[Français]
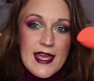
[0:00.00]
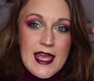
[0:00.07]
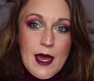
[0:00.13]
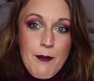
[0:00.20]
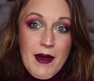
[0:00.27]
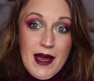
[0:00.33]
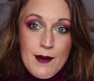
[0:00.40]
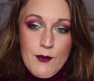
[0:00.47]
Et
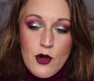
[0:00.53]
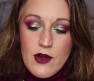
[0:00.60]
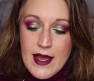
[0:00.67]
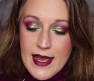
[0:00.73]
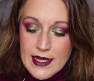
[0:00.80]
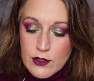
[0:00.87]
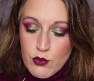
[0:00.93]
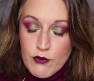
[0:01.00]
apparemment
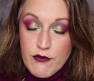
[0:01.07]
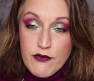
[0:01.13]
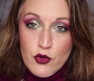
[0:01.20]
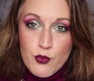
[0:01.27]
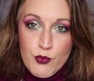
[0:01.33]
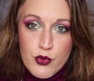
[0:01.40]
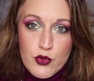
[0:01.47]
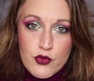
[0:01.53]
elles
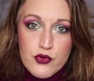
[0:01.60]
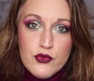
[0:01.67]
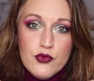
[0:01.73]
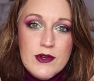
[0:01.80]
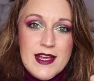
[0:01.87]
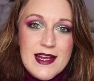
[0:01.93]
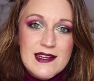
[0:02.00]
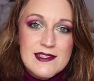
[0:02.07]
gonflent
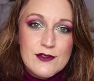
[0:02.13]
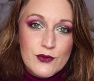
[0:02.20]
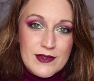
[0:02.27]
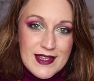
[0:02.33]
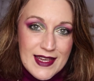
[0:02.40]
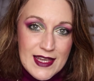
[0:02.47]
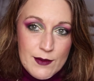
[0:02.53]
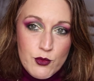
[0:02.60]
beaucoup et elles sont
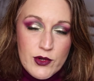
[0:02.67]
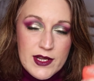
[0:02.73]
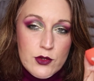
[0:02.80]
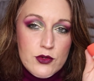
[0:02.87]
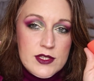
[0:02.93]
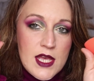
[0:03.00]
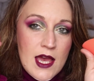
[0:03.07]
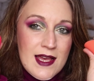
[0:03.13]
très
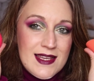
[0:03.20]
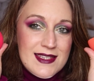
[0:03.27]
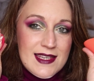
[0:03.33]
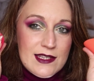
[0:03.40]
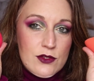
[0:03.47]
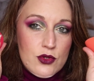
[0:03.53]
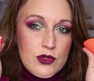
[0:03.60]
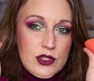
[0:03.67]
moelleuses.
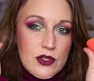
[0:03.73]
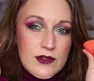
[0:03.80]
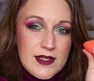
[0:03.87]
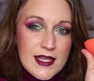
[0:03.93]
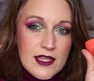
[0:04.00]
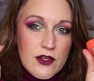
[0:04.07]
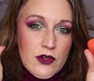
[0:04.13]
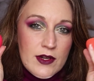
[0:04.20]
Ça se sent
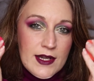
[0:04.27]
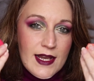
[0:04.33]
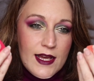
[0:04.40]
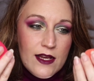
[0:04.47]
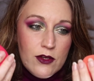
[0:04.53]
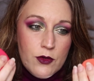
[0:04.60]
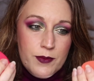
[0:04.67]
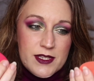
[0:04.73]
d'ailleurs
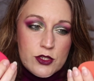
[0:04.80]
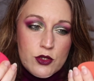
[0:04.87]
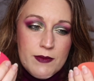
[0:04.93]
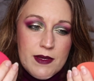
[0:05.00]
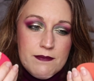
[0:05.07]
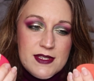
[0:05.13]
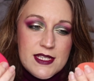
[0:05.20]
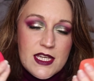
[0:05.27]
là parce que
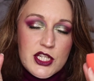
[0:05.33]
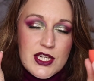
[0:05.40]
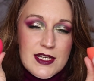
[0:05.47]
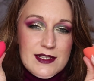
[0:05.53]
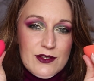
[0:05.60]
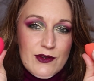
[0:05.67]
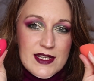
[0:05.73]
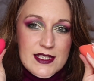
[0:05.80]
même sèches
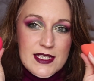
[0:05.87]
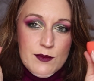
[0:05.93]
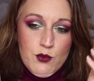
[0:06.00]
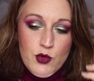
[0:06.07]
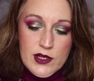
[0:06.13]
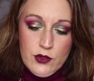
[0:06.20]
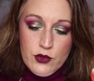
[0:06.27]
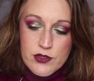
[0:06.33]
elles sont assez
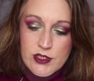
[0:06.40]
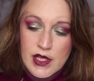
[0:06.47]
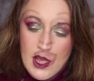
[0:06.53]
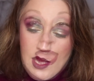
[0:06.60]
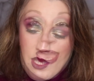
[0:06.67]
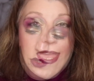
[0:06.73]
moelleuses.